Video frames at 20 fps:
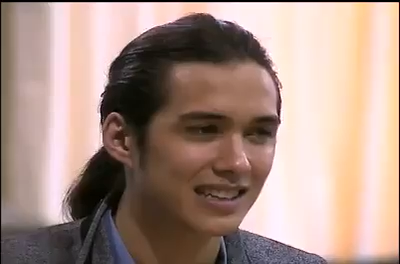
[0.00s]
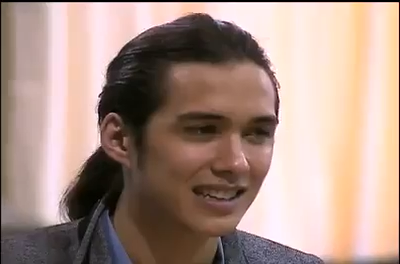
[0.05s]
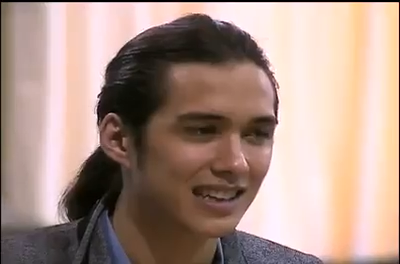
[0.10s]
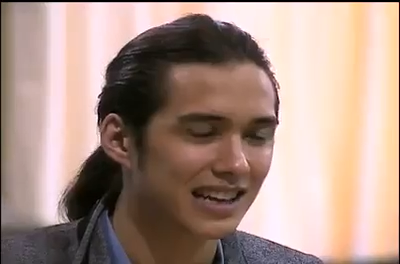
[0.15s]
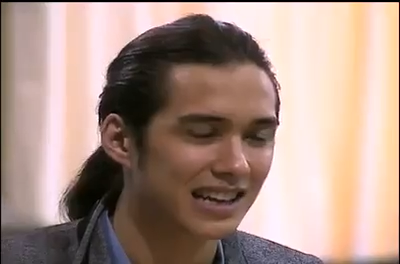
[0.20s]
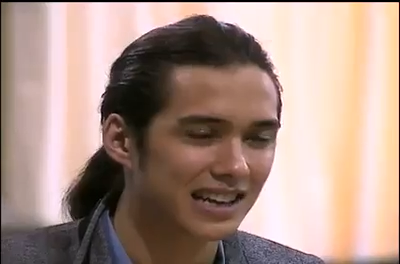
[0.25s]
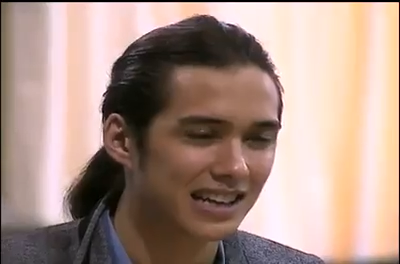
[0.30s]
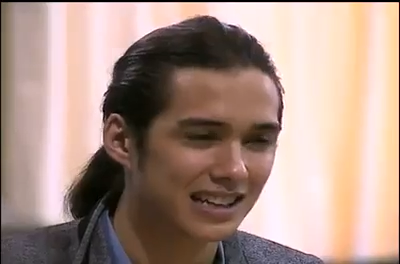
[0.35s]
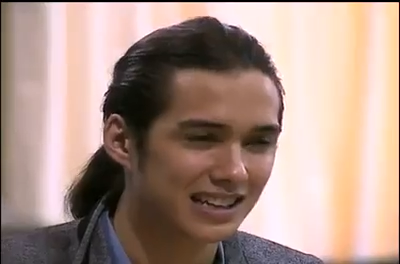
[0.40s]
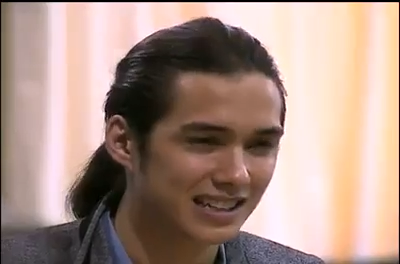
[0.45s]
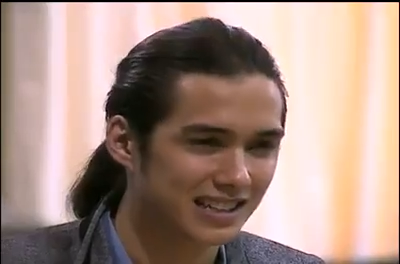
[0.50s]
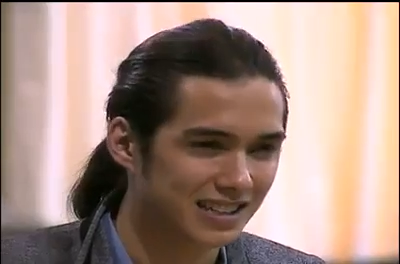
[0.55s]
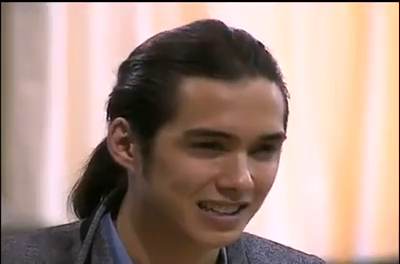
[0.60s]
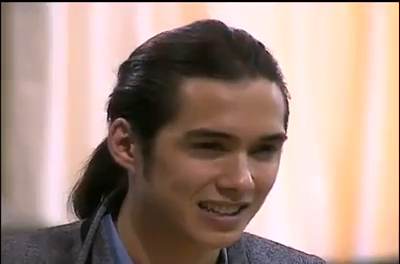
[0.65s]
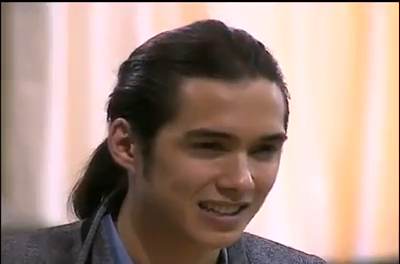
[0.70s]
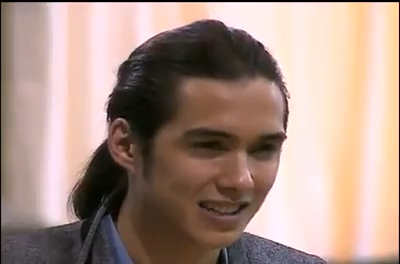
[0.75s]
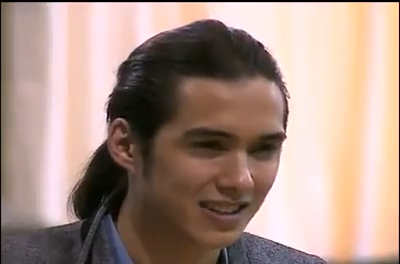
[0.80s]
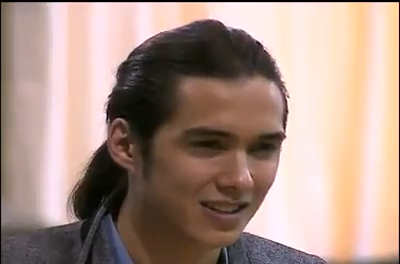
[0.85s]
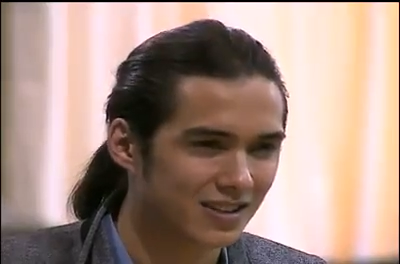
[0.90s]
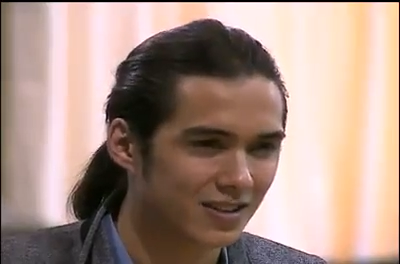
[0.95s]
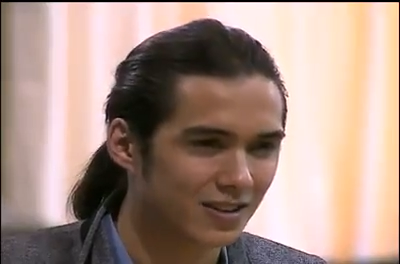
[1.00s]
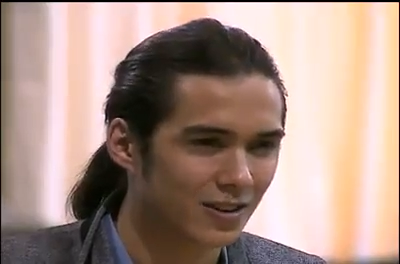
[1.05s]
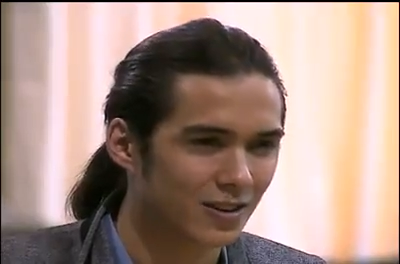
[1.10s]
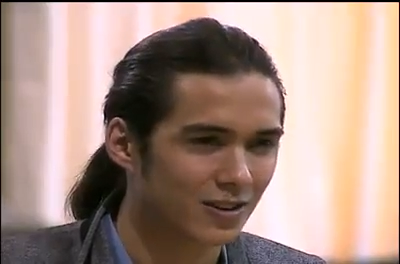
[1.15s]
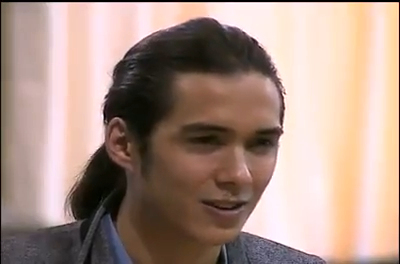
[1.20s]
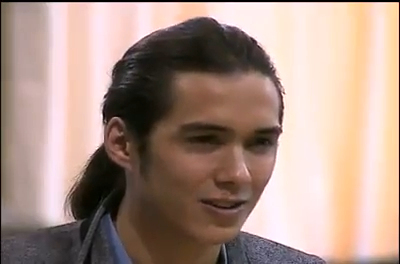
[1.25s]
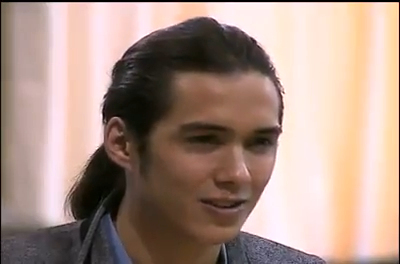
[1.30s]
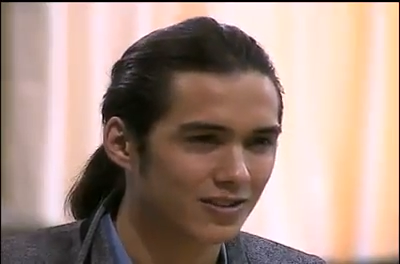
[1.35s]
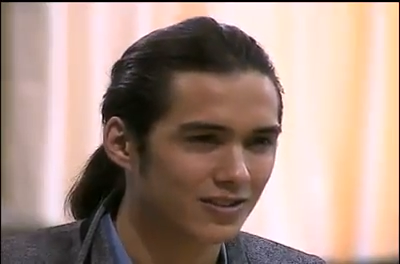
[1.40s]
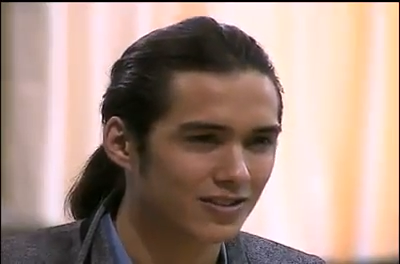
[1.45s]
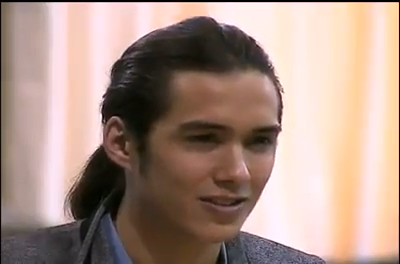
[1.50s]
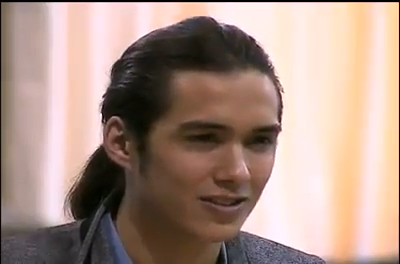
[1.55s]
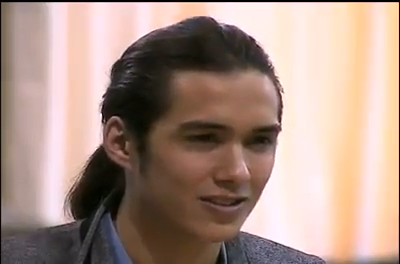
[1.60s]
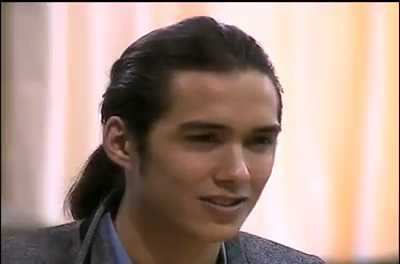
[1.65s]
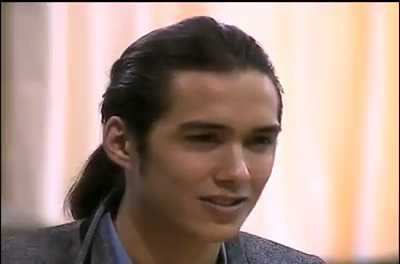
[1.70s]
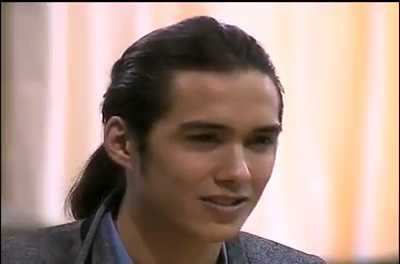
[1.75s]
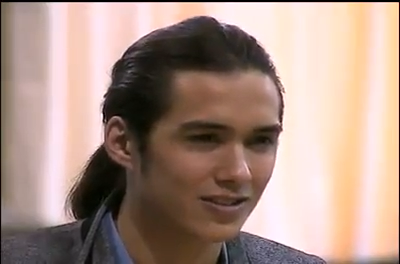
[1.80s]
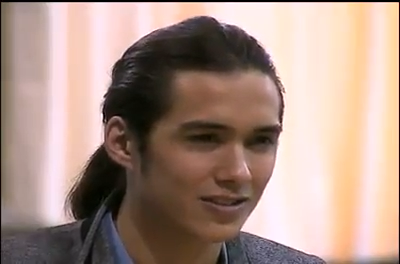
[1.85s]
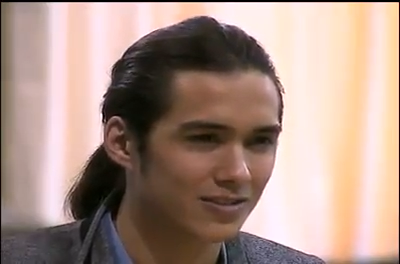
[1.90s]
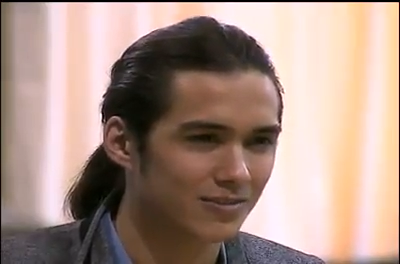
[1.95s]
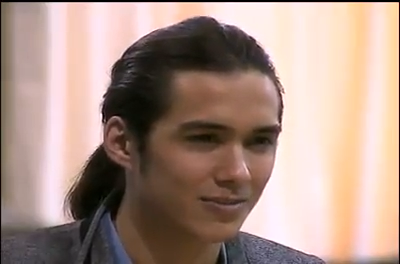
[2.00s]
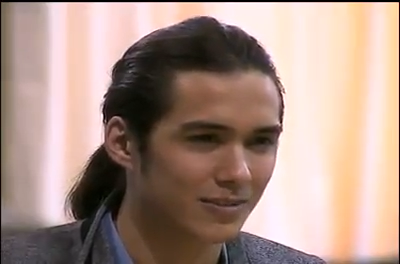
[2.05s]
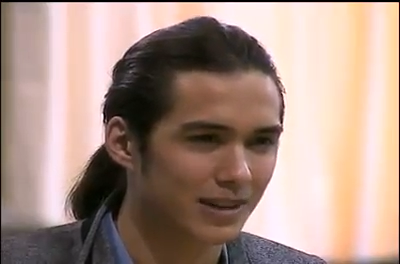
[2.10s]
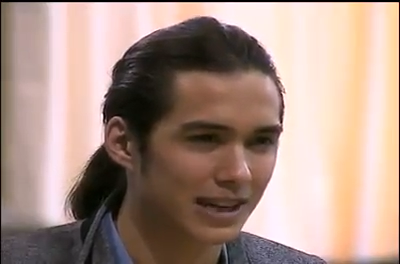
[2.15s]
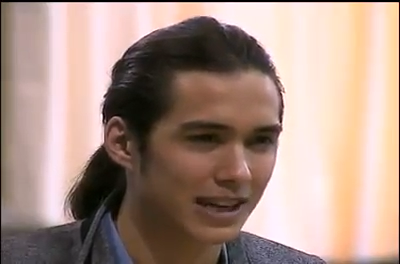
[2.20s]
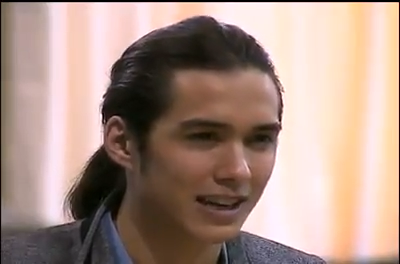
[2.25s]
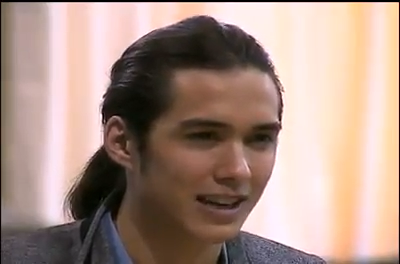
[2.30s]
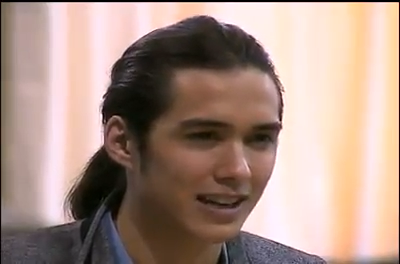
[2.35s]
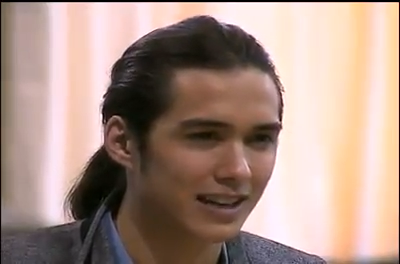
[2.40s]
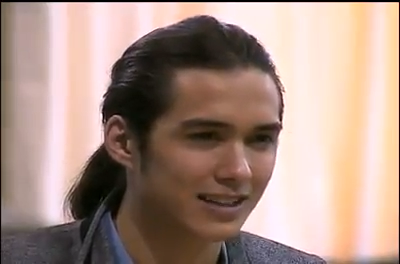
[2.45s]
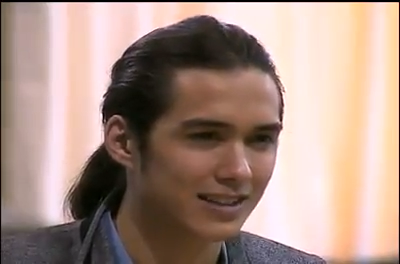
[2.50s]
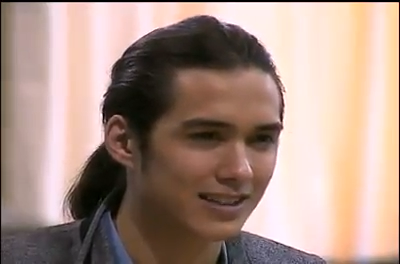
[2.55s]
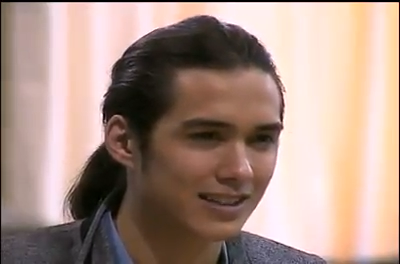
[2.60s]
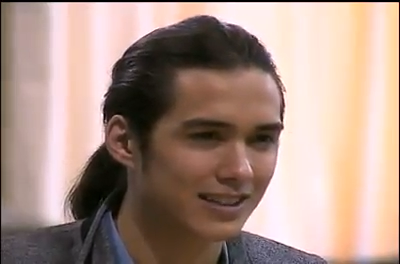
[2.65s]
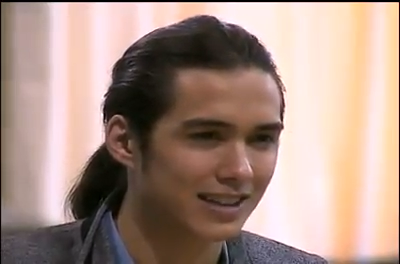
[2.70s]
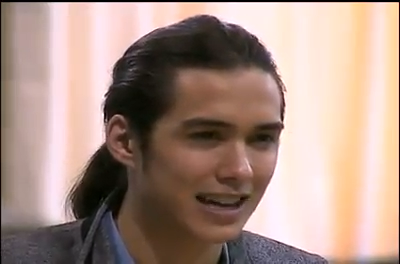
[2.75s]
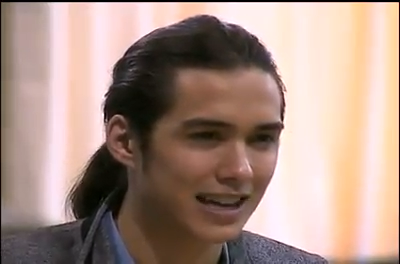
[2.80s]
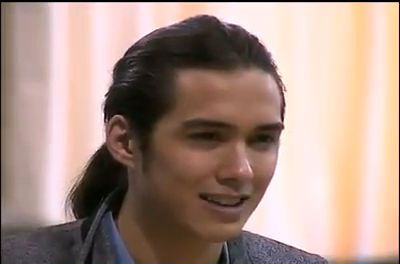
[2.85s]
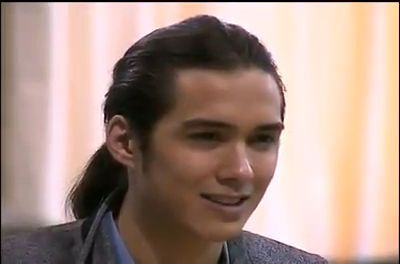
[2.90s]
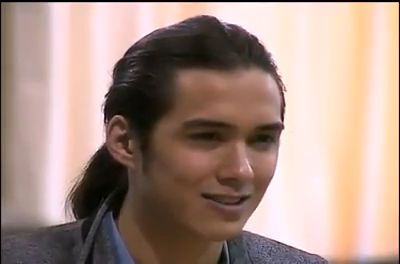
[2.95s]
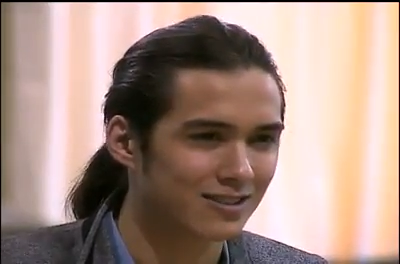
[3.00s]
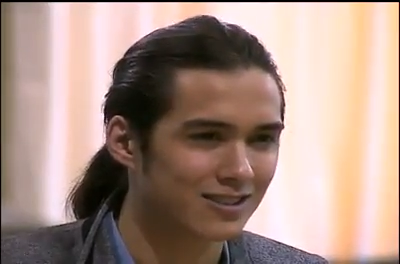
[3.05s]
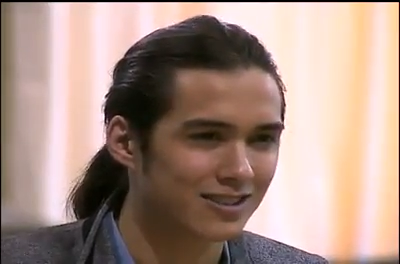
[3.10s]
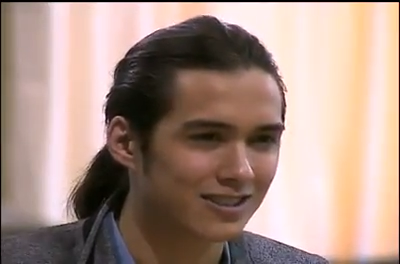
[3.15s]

Kailangan go. Magaraw, Tagalog.